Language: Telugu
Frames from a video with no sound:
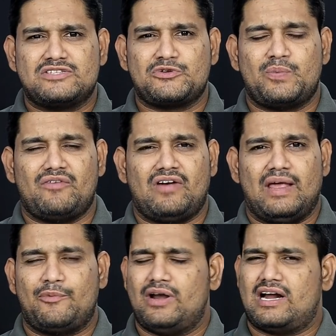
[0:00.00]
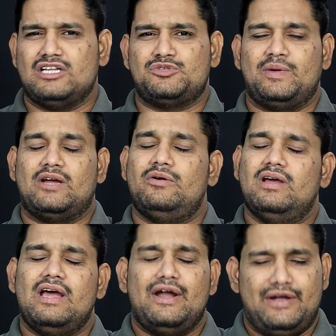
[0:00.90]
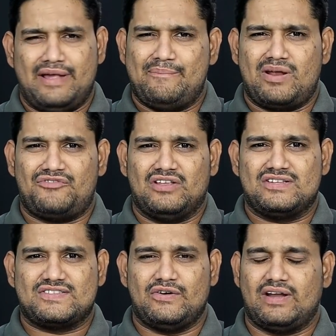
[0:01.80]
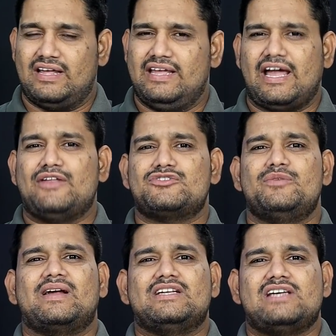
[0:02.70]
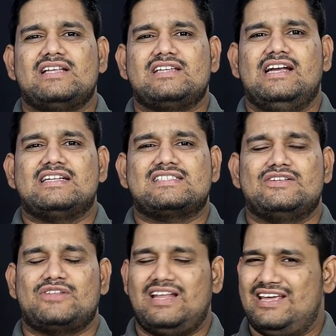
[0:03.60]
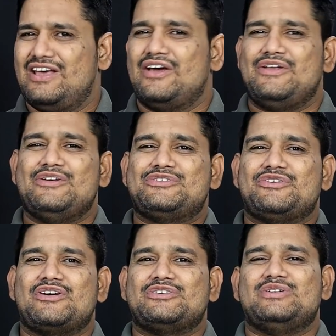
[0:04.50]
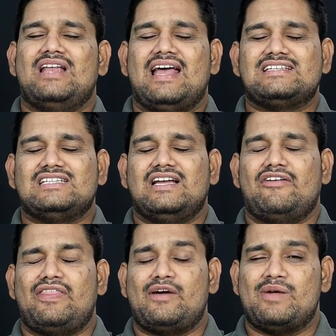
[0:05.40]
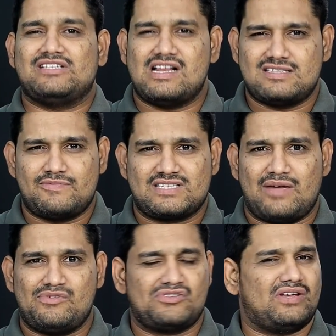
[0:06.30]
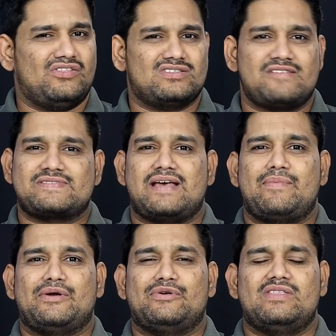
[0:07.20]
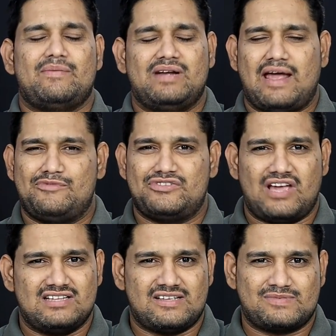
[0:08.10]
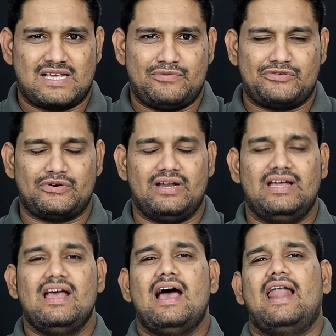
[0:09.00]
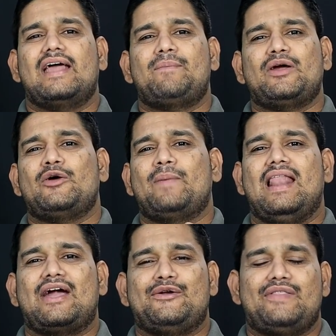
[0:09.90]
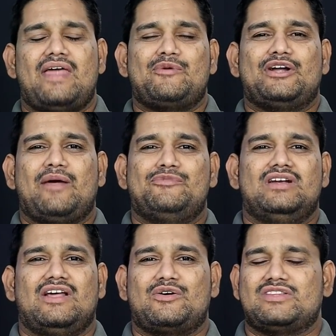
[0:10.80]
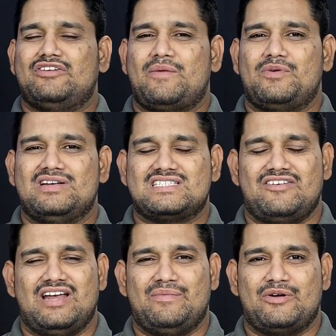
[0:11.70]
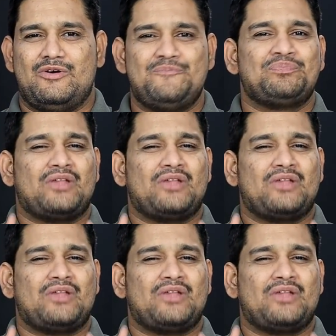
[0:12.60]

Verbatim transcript: డీల్స్ గ్రూప్లో ఫాలో అయిపోండి అక్కడ నుంచి మీకు నెంబర్ ఆఫ్ తెలుస్తూ ఉంటాయి ఇక ఈరోజు కూడా మనకి చాలా చాలా ఇంట్రెస్టింగ్ ఉన్నాయి న్యూస్ చూడక చూడండి లైక్ చేయండి ఎవరైతే ఇంకా మన ఛానల్ సబ్స్క్రైబ్ చేసుకుని ఒక సబ్స్క్రైబ్ బటన్ ఉంటుంది దాన్ని ట్యాప్ చేసి ఛానల్ సబ్స్క్రైబ్ చేసుకోండి అలాగే పక్కన ఒక బెల్ అకౌంట్ దాన్ని కూడా ట్యాప్ చేయండి నేను కొత్త వీడియో అప్లోడ్ చేస్తానండి మీకు